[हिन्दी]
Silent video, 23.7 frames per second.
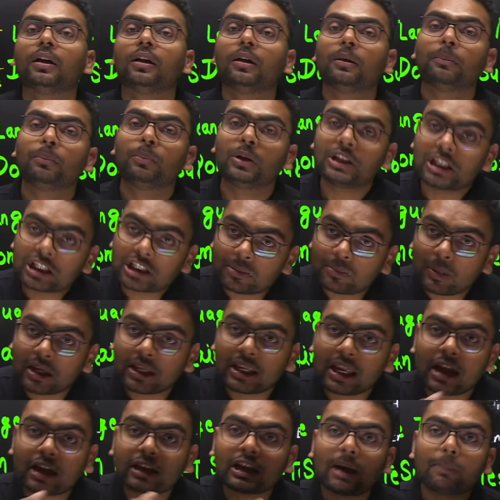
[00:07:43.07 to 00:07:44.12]
फिजिक्स में
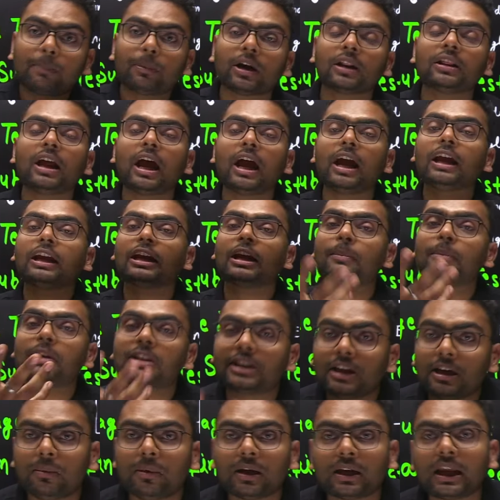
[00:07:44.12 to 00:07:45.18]
क्या क्या पढ़ना है
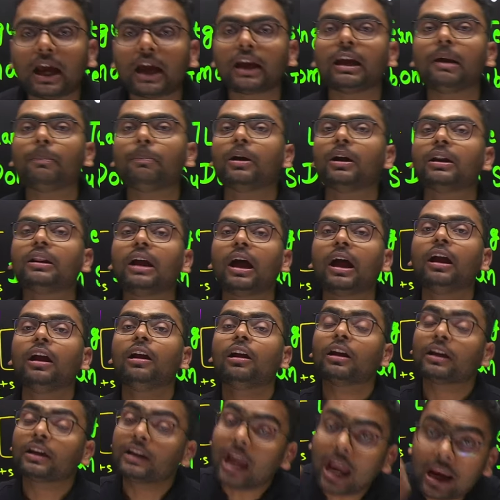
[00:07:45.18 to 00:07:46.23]
केमिस्ट्री में क्या क्या पढ़ना है
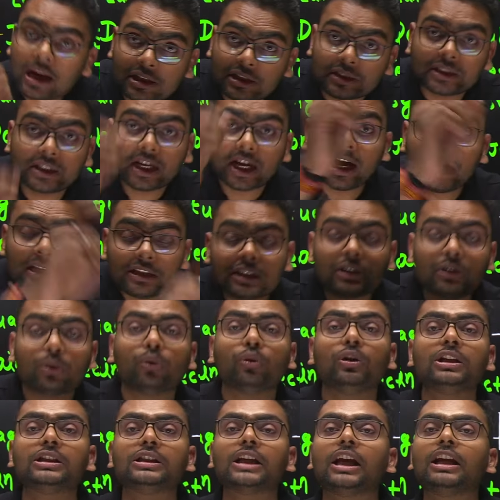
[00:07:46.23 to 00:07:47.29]
क्या स्ट्रेटजी
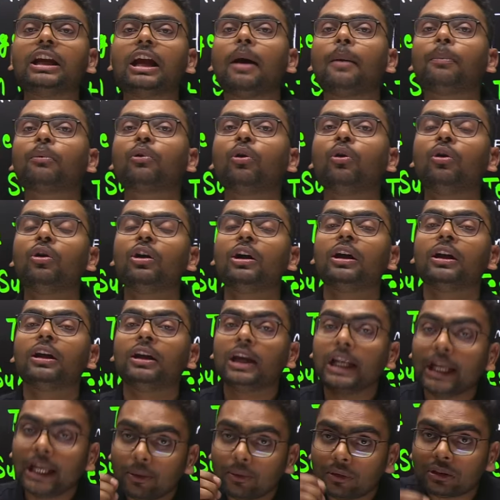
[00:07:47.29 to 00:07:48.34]
होनी चाहिए आपको
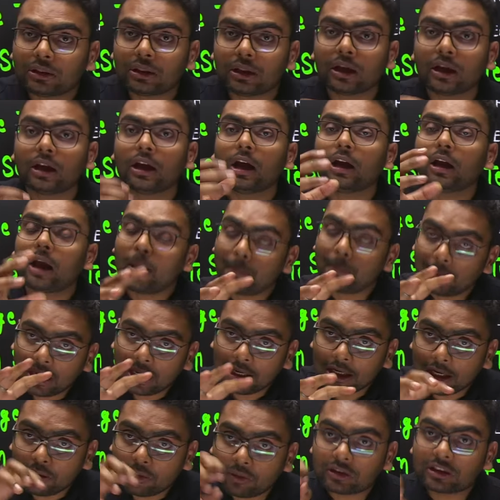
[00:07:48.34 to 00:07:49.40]
इलेवेंथ आपने
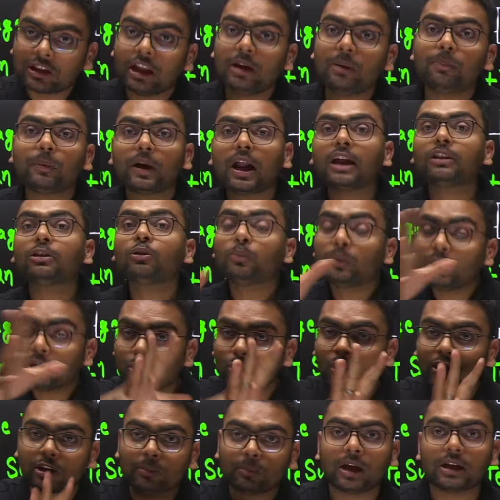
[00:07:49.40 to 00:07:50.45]
इलेवेंथ नहीं पढ़ा तो भी
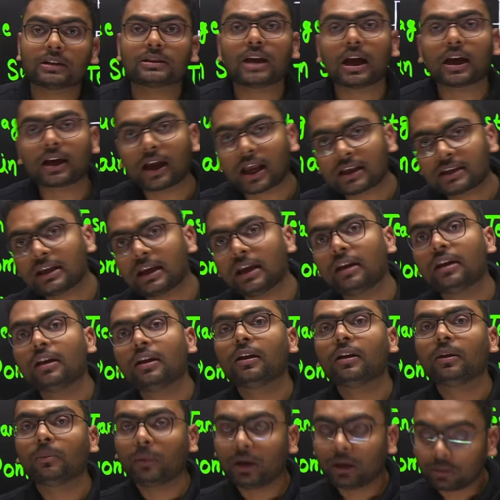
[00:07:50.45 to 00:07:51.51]
ट्वेल्थ में अच्छा कैसे
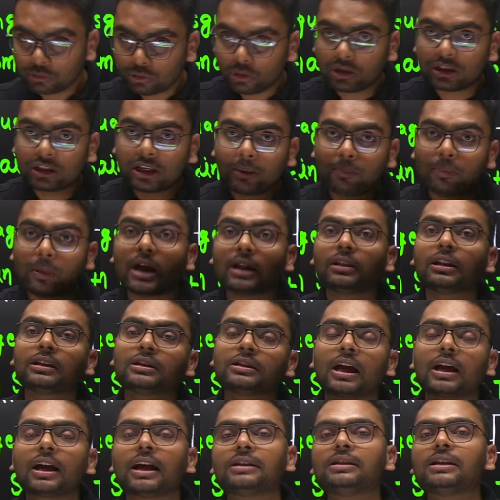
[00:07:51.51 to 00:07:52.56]
मतलब ट्वेल्थ के बाद अच्छा
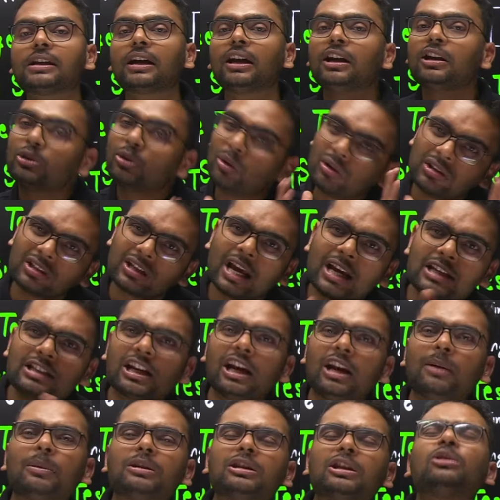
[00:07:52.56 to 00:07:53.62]
कैसे करें ट्वेल्थ का ही
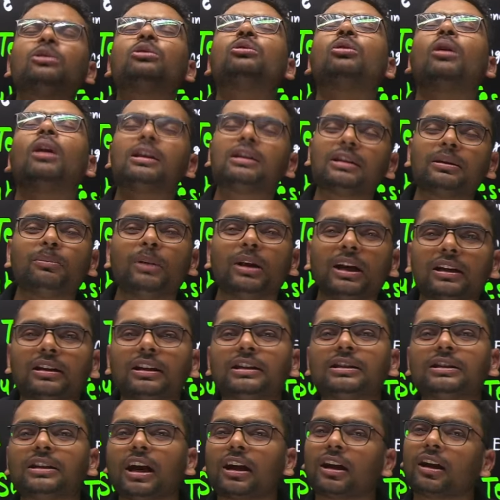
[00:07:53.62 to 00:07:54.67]
सिलेबस है तो थोड़ा सा मेहनत
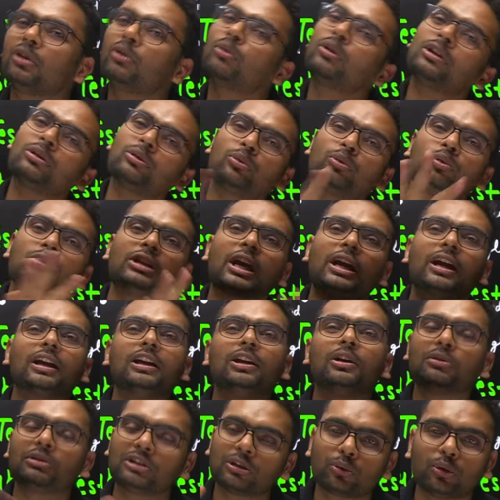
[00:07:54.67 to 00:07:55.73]
एक्स्ट्रा कर लोगे तो हो जाएगा
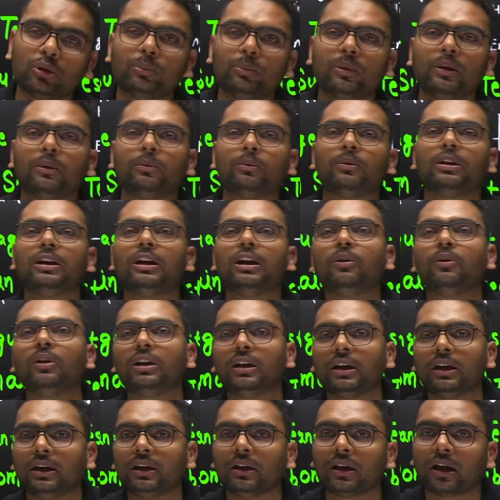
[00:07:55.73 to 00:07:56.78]
इलेवन से कोई रिलेवेंट
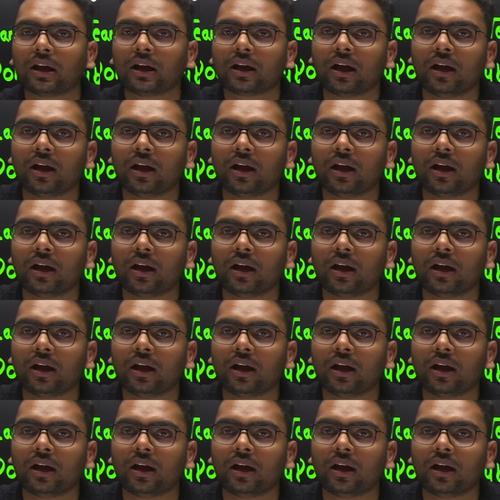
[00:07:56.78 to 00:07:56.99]
नहीं रहेगा